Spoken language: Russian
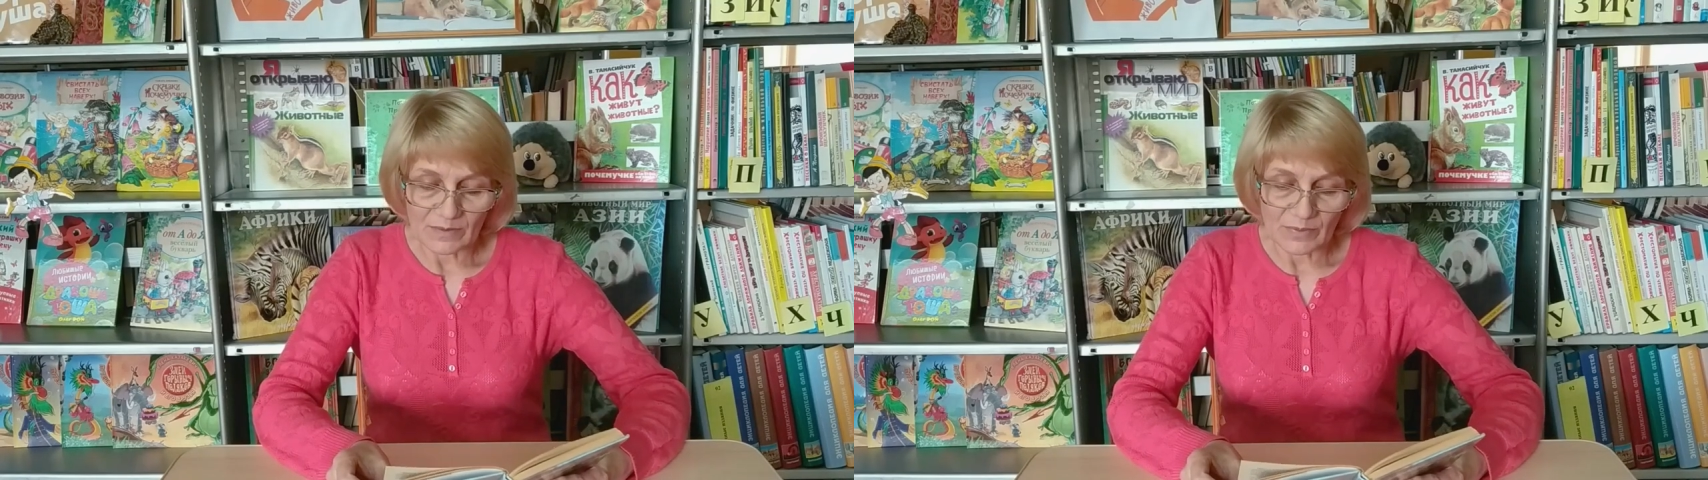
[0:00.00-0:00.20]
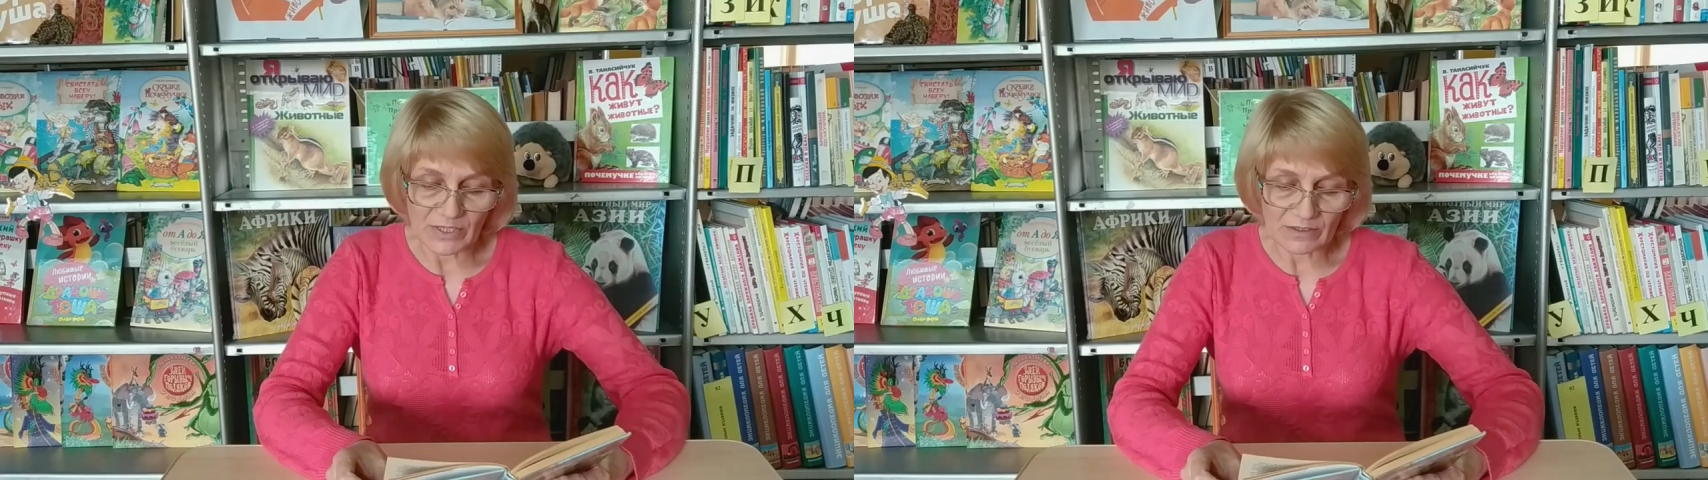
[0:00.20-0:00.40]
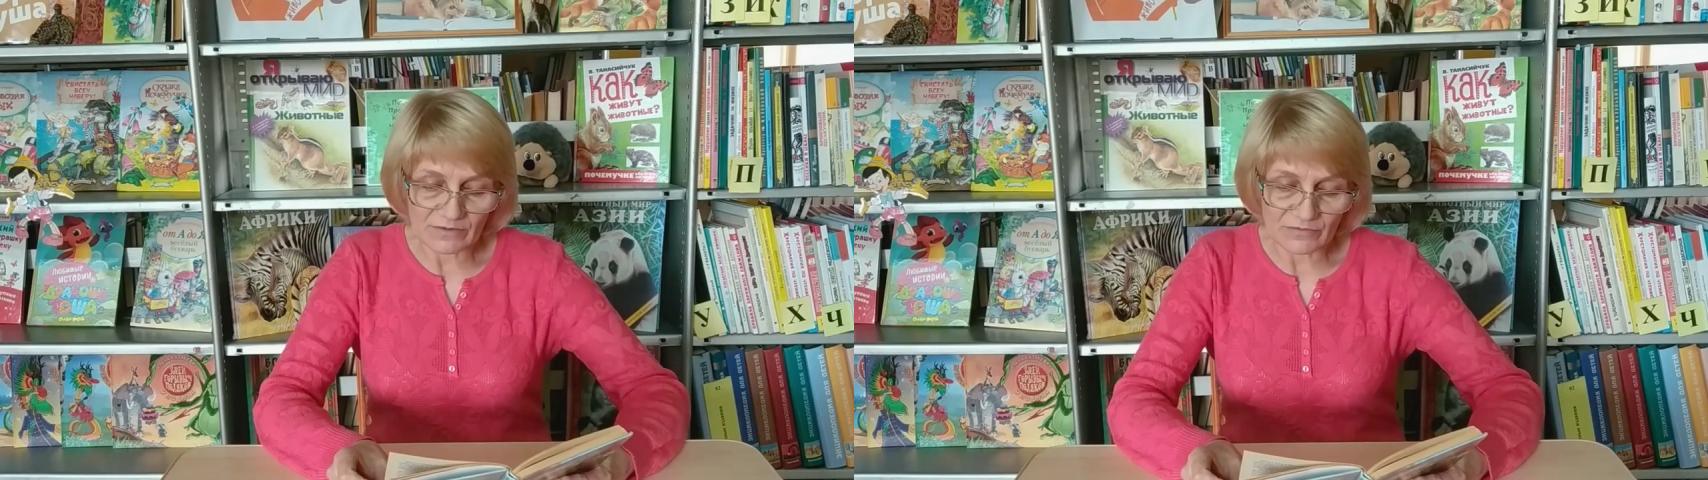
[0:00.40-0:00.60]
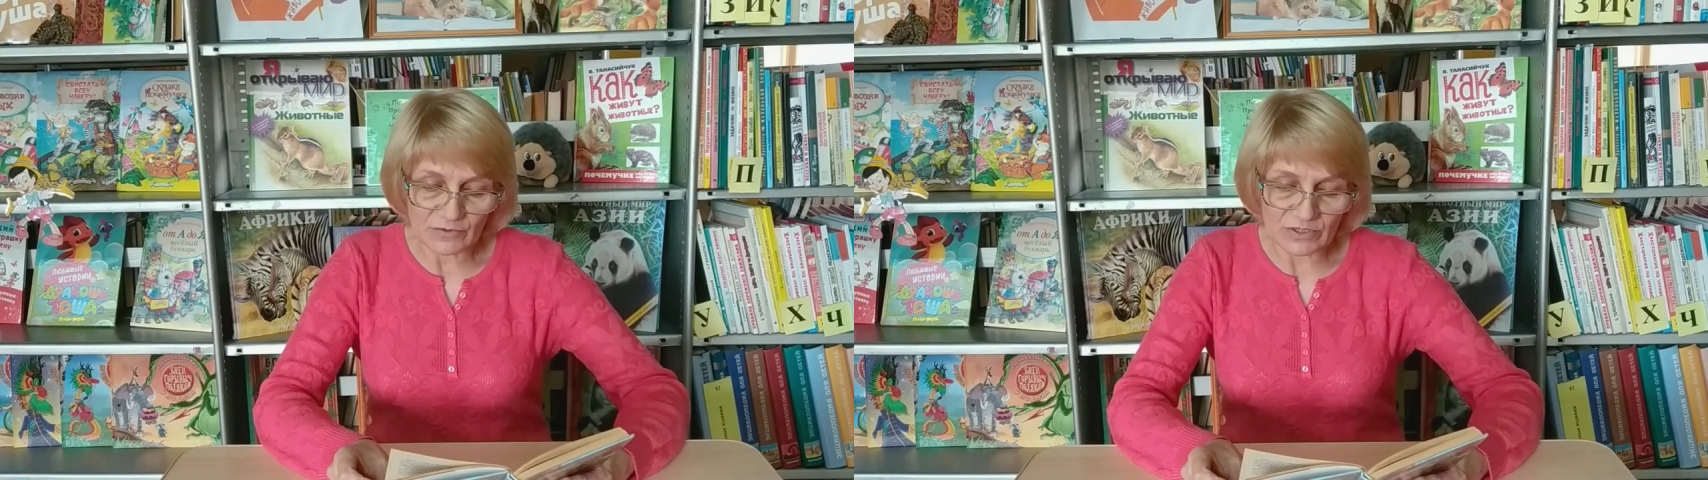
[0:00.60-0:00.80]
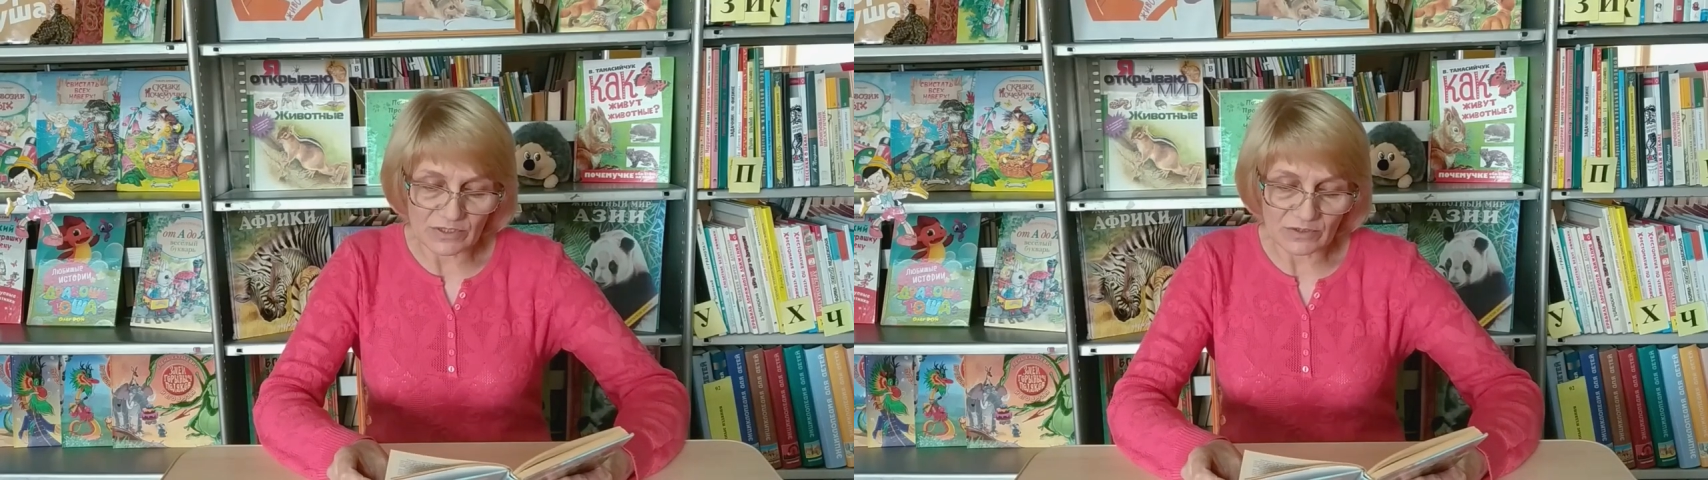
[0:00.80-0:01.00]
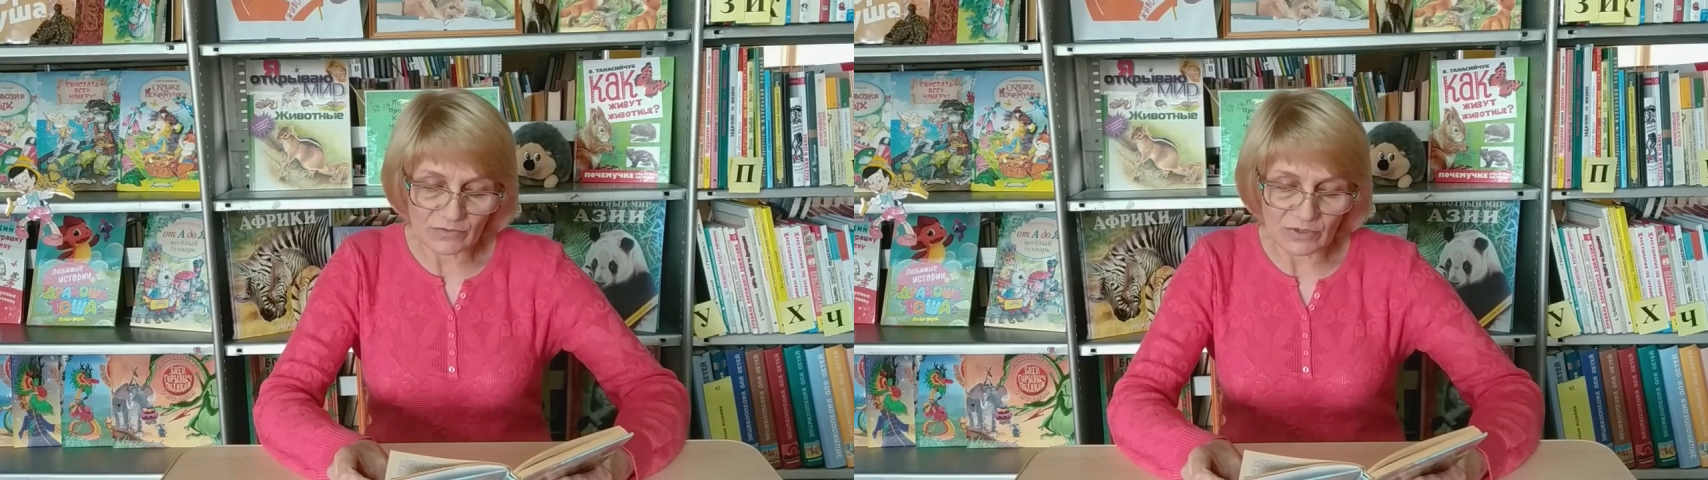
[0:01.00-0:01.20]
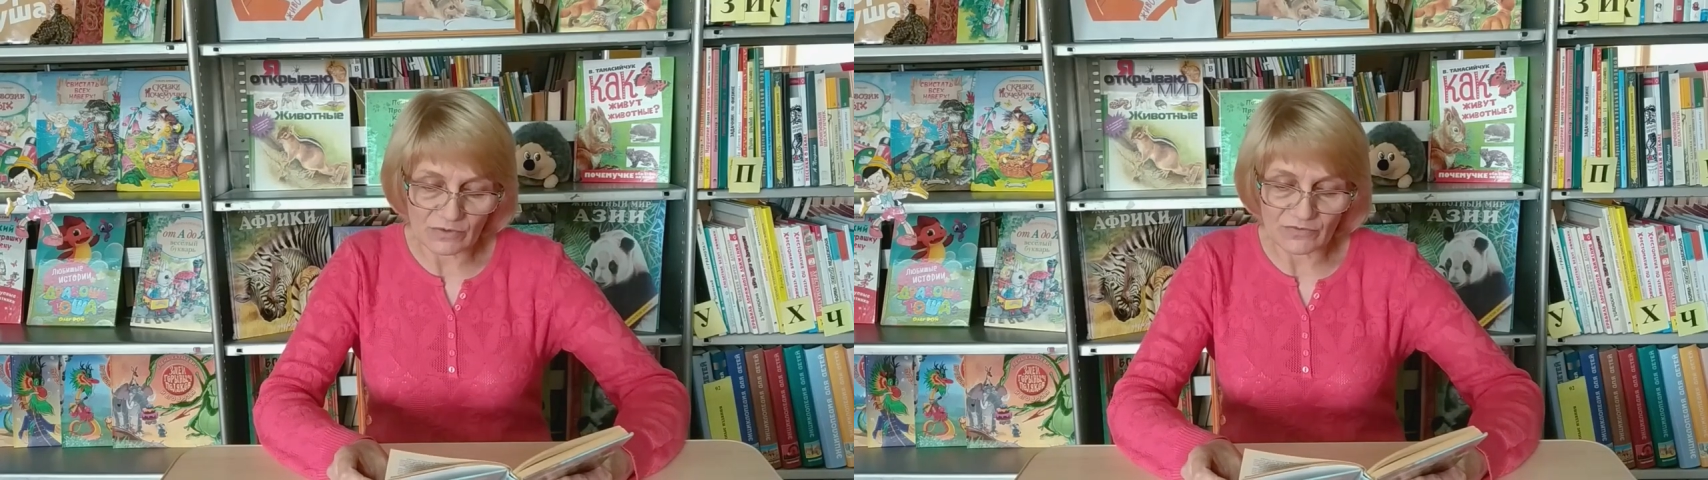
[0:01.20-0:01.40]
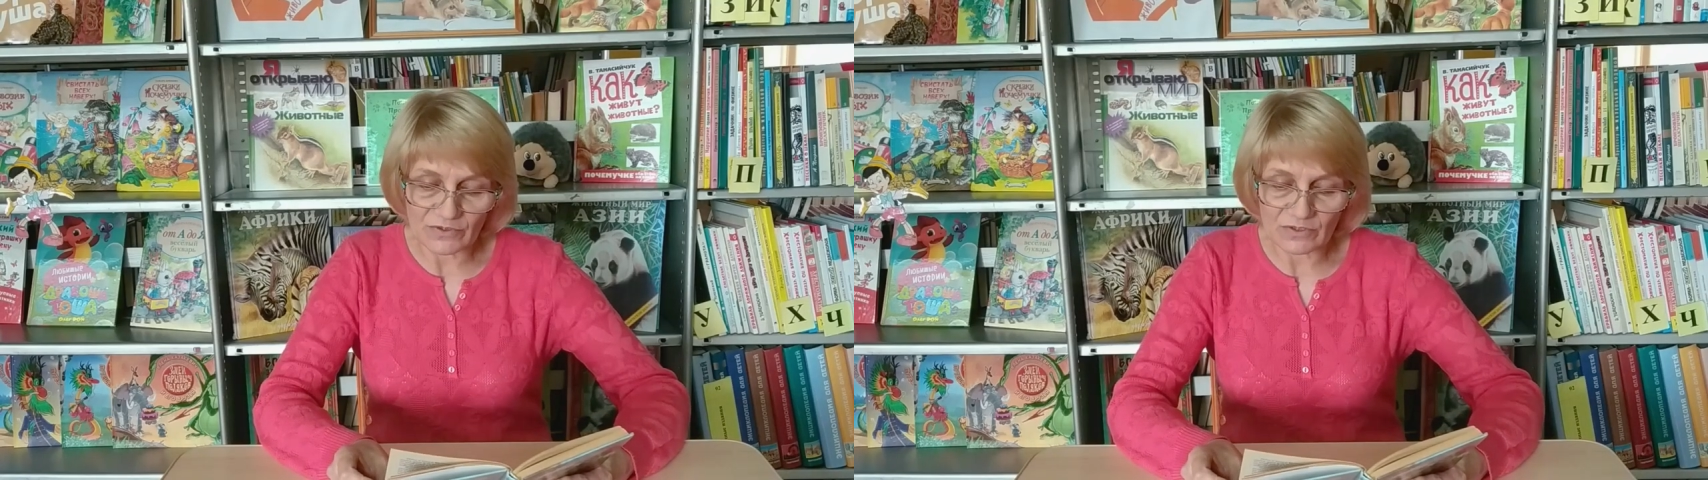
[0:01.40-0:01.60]
Приехав к Кусаину, я
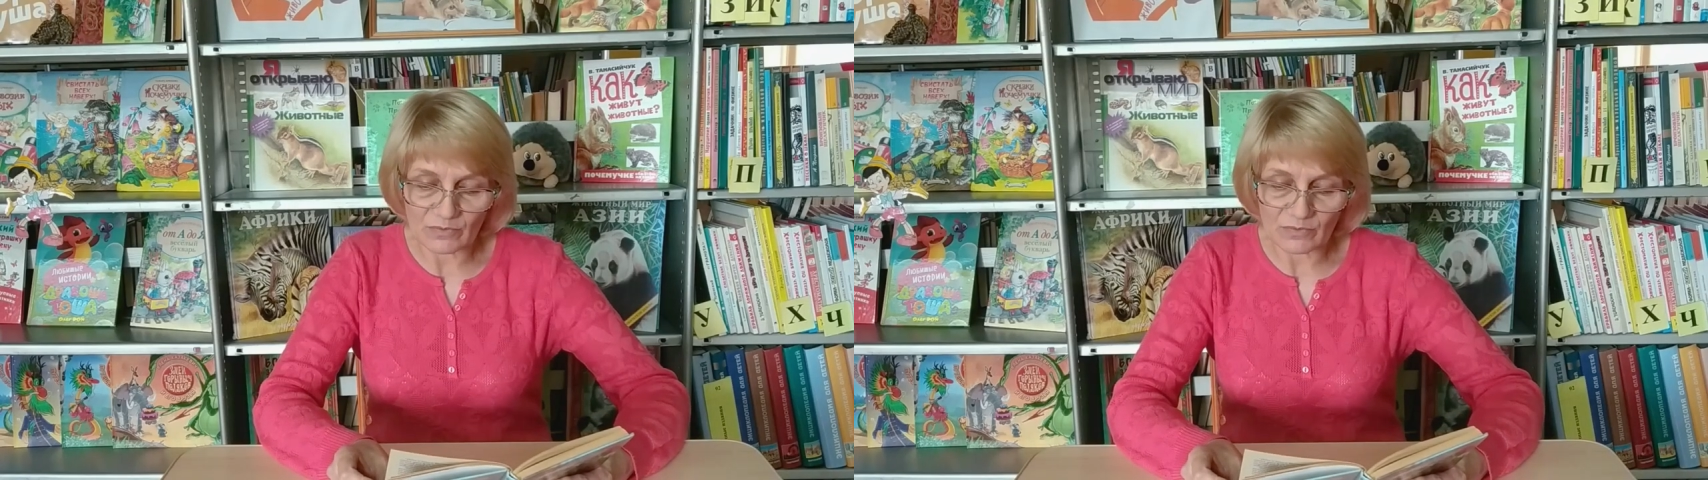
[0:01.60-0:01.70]
увидел